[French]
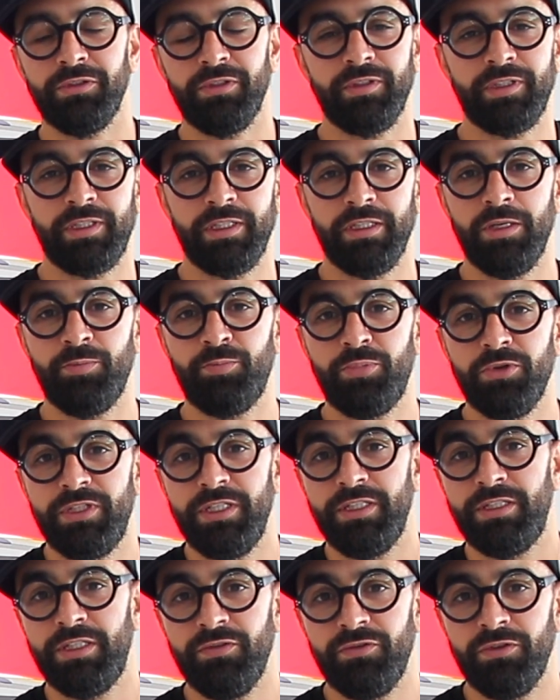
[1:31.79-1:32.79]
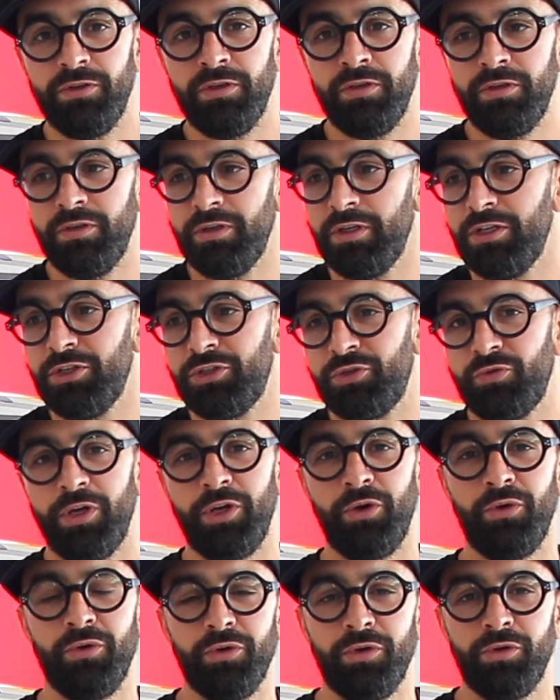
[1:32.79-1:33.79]
Donc euh, positivant, euh,
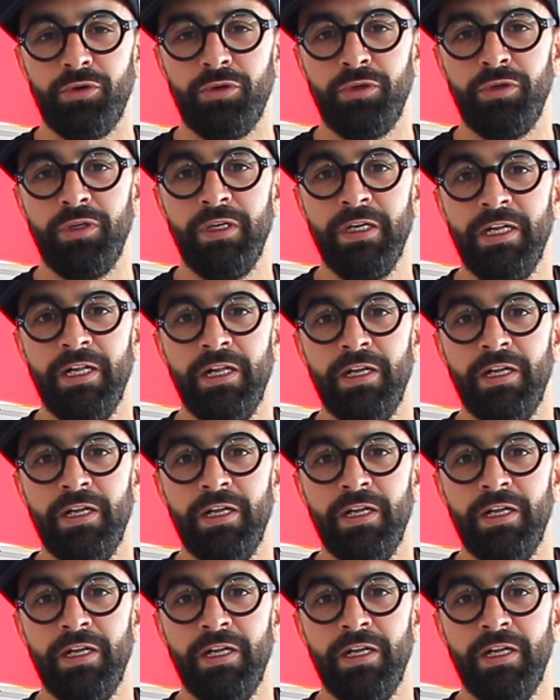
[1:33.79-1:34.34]
soyons heureux,